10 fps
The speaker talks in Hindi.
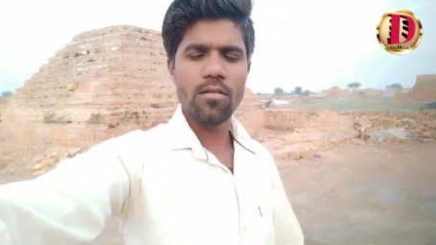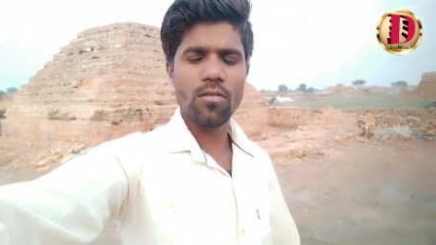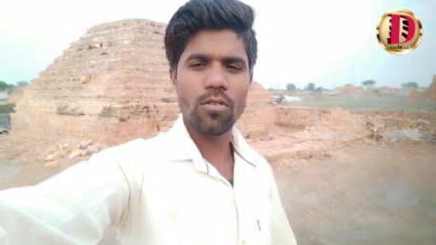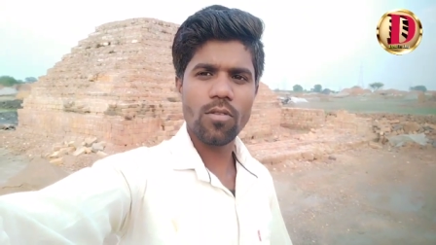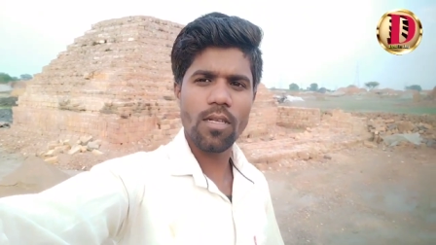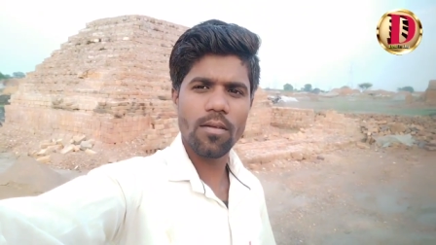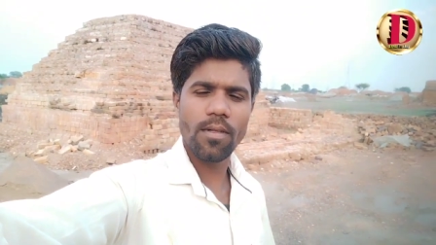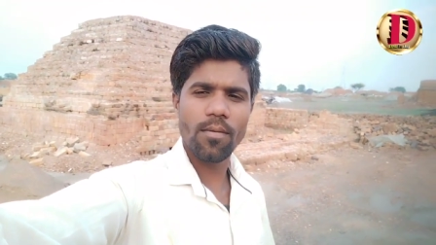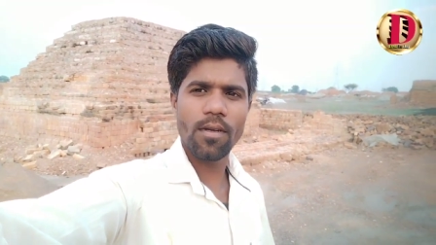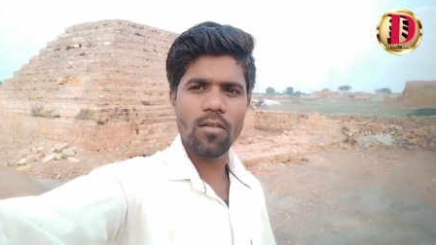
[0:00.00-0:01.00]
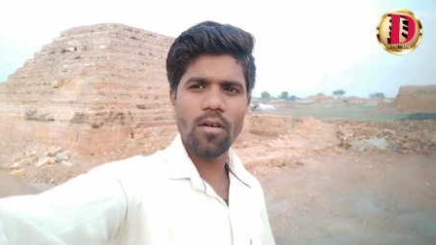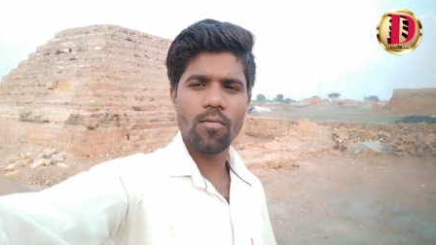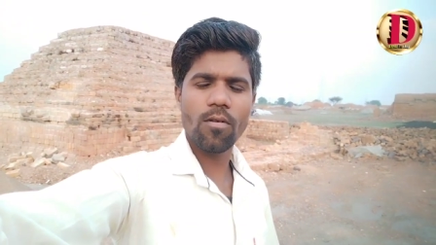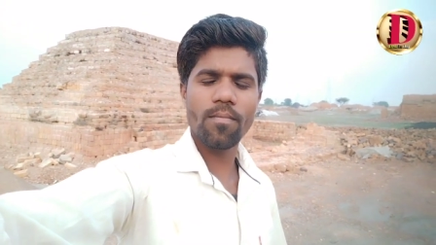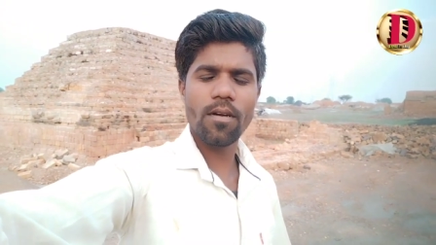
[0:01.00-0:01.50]
तो यदि मेरी वीडियो
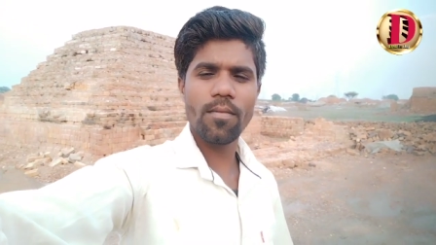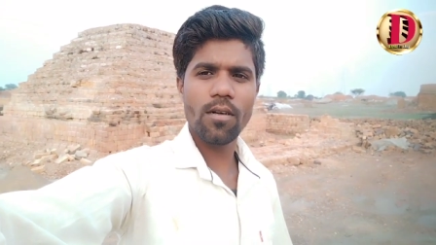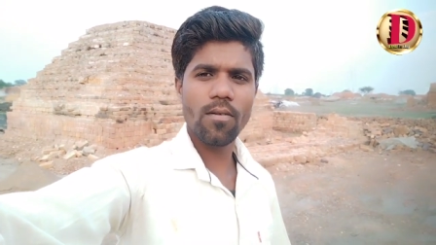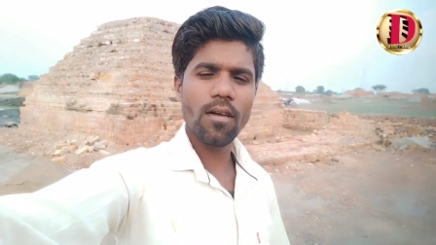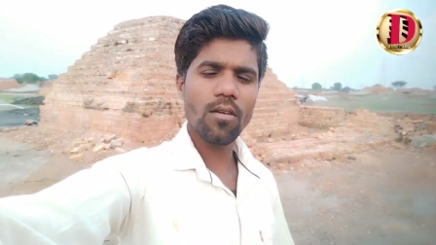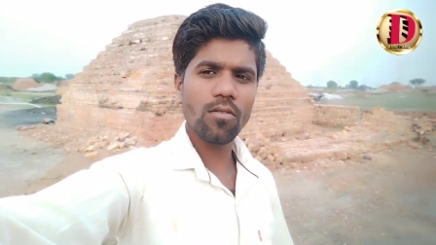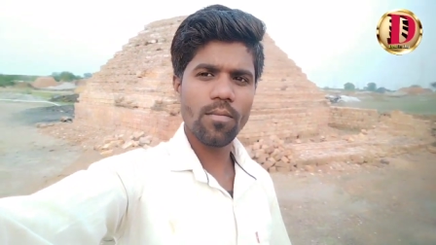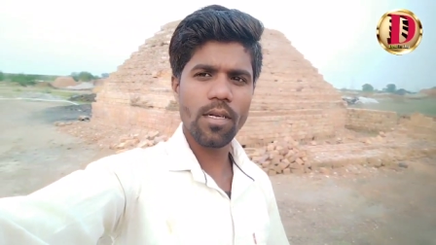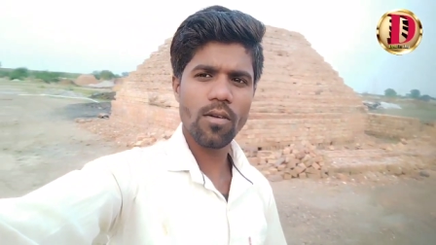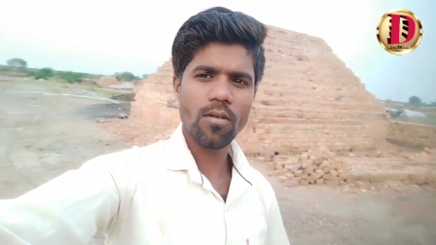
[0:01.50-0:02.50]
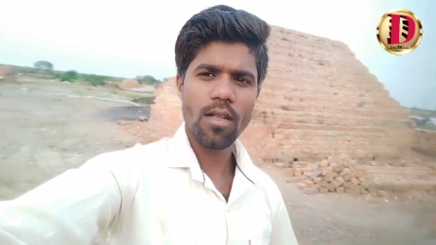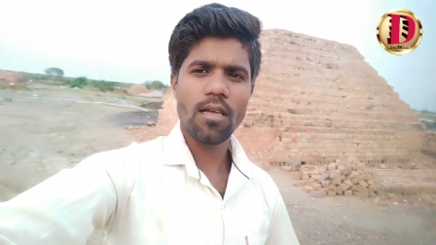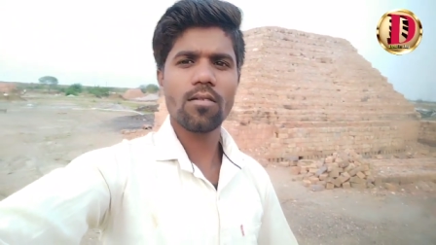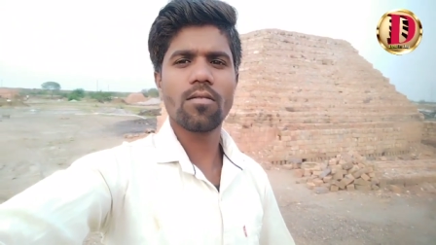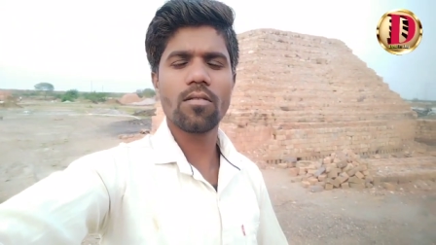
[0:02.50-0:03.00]
आपको इन्फॉर्मेटिव लगी हो तो वीडियो को
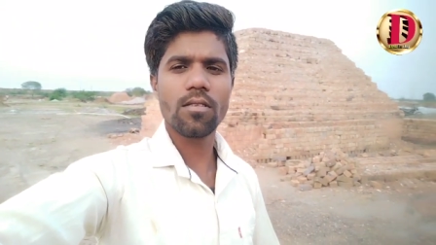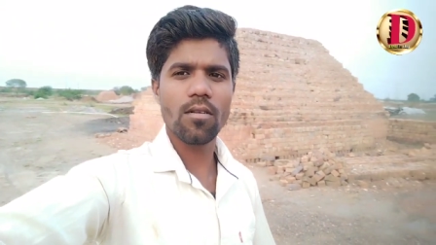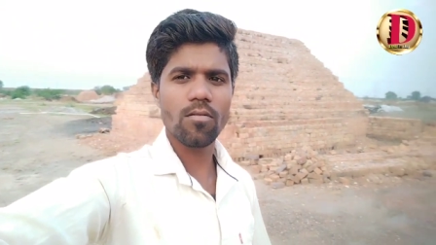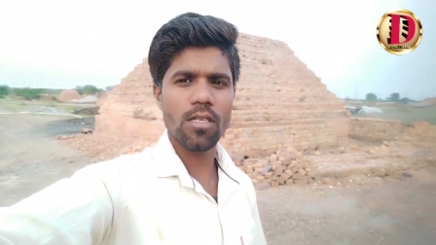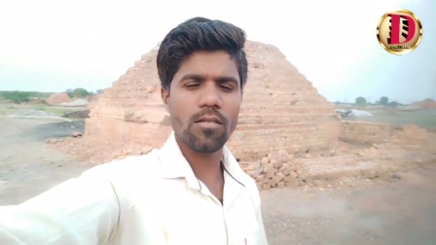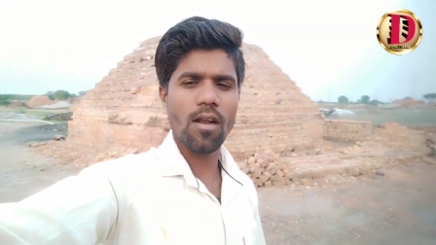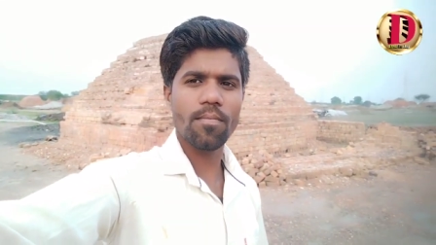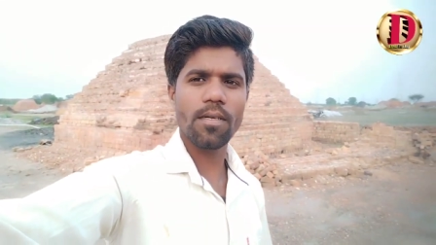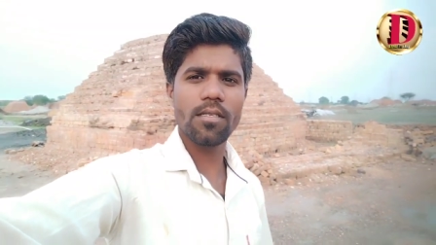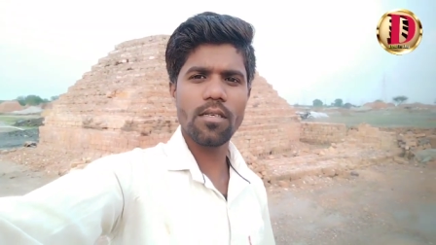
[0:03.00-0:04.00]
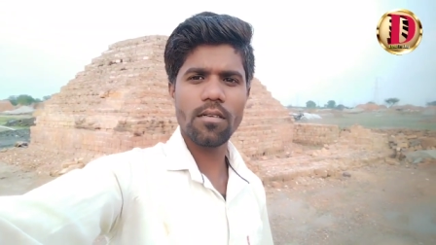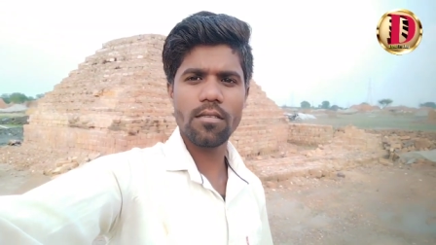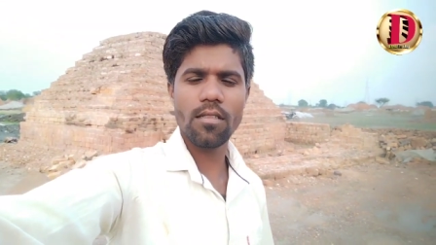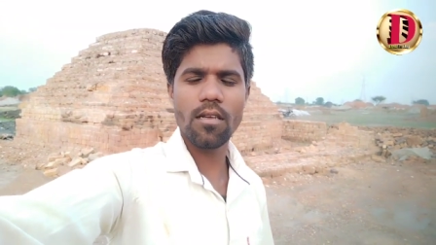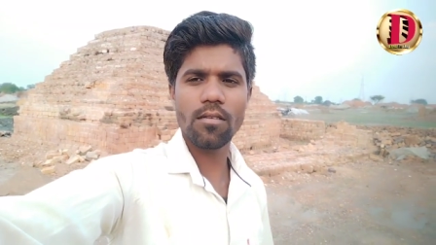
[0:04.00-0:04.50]
लाइक और चैनल को सब्सक्राइब कीजिए
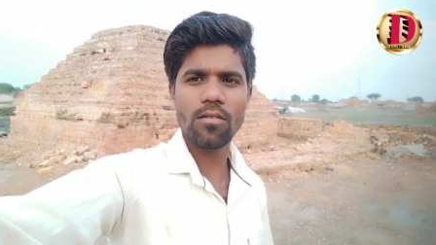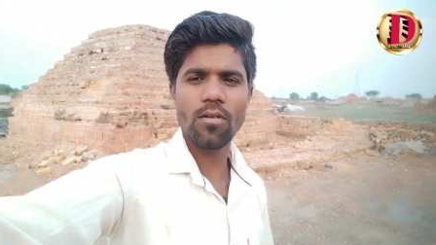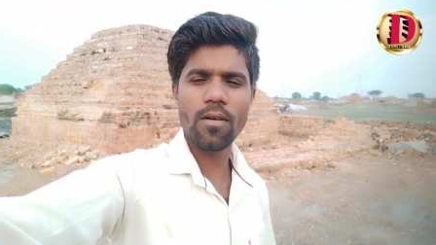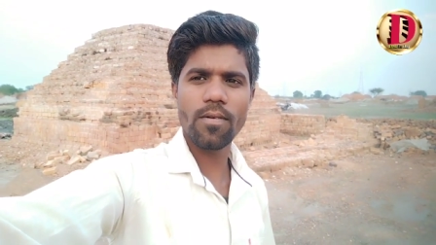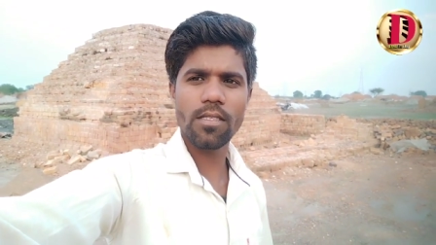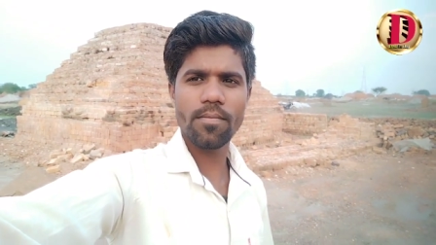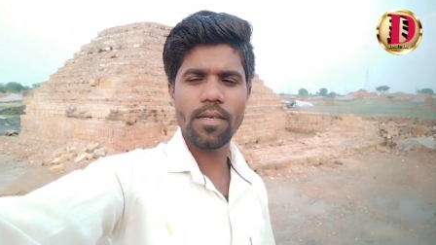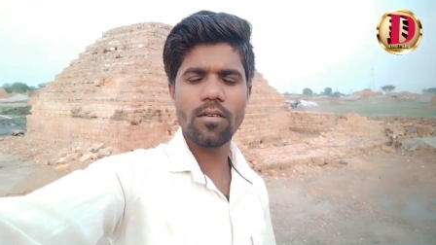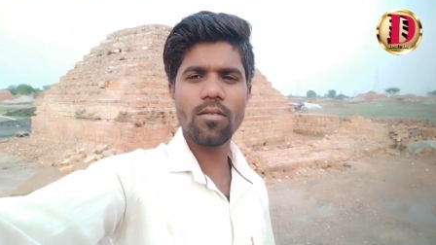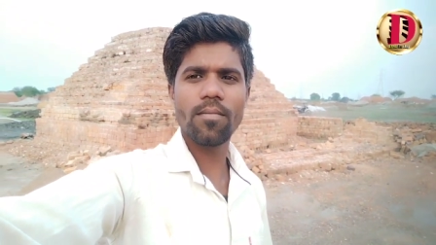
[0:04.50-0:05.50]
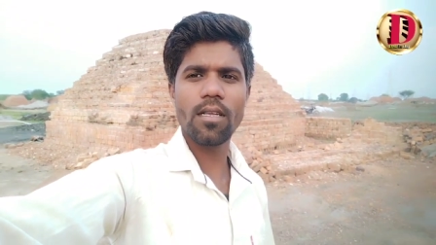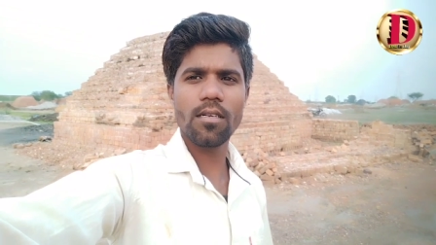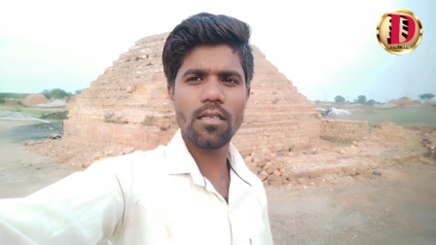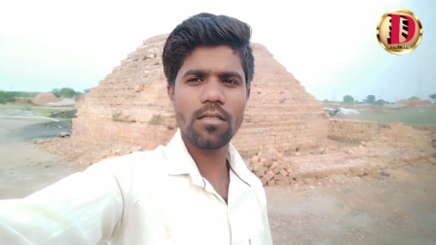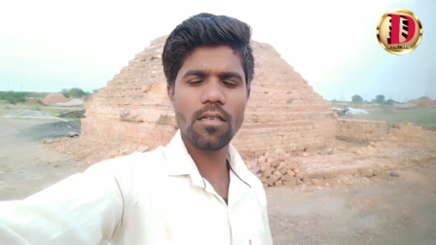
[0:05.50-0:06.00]
थैंक यू फॉर वॉचिंग वीडियो मिलेंगे
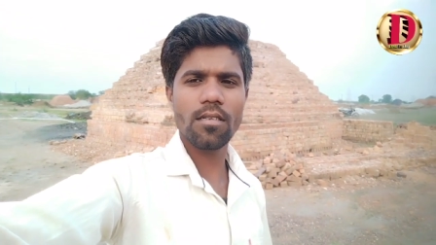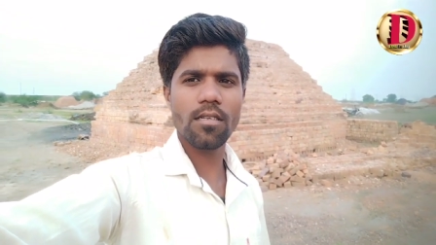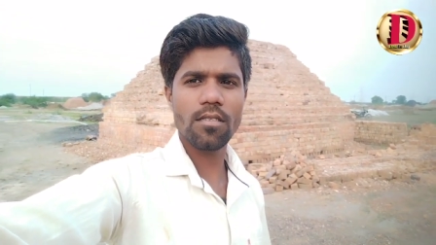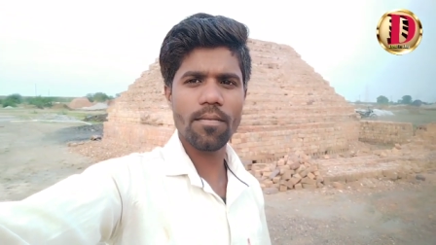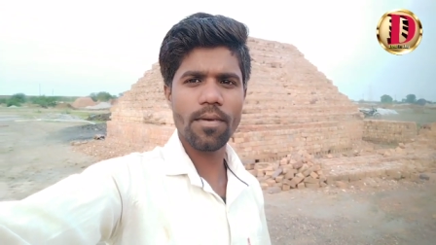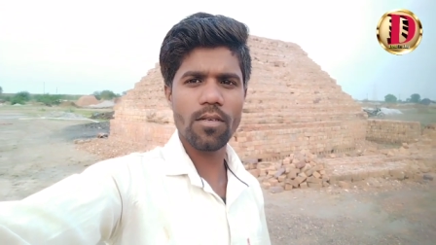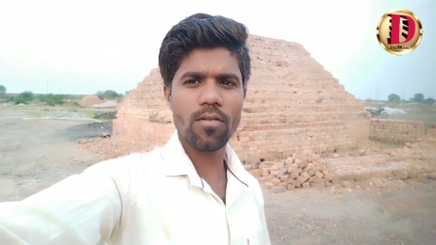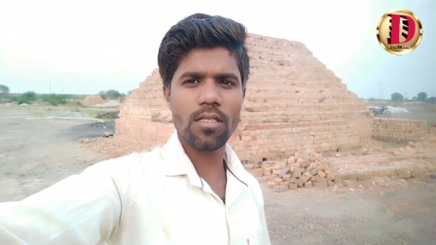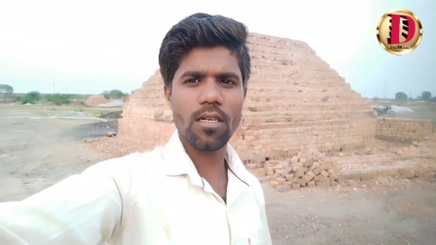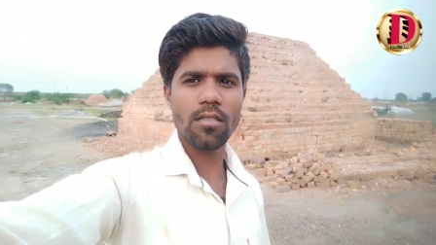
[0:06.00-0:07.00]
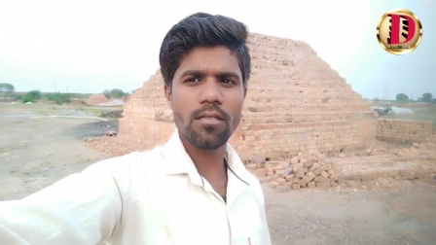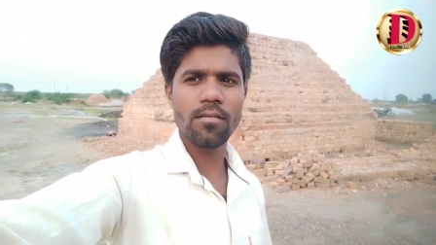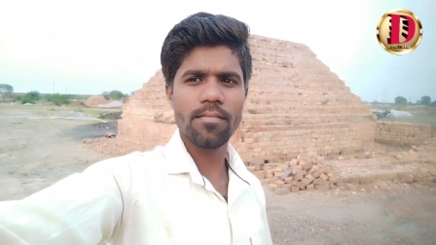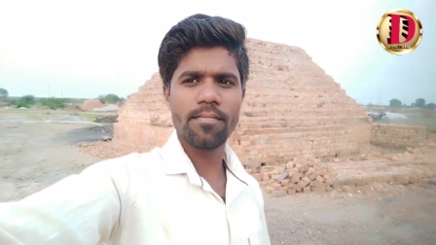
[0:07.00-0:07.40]
ऐसे इंटरेस्टिंग वीडियो के साथ